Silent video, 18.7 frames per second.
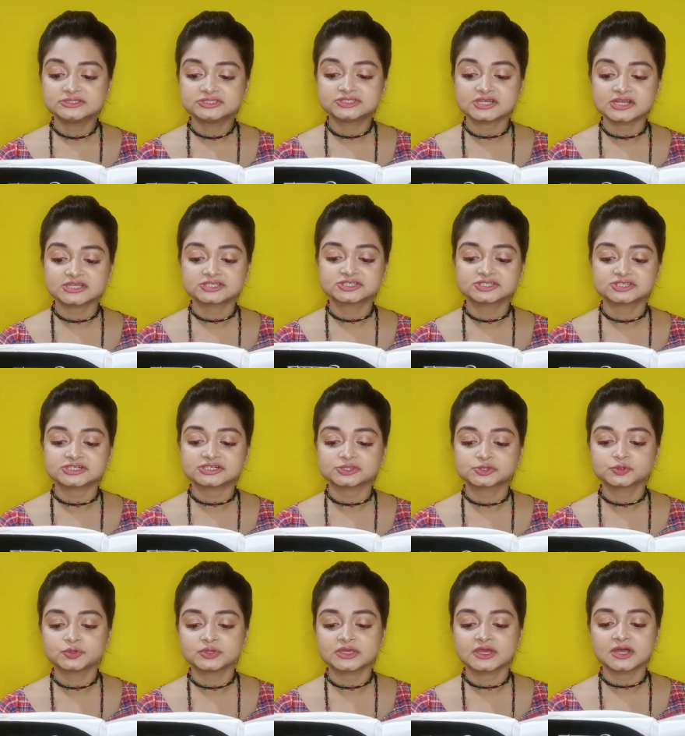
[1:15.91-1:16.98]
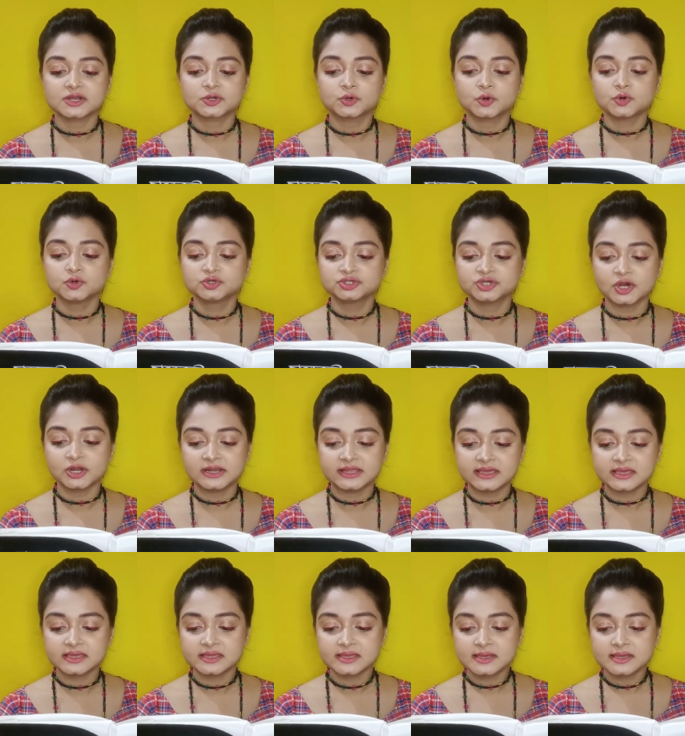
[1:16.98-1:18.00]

যারা চাতুরিয়ার কৌশলে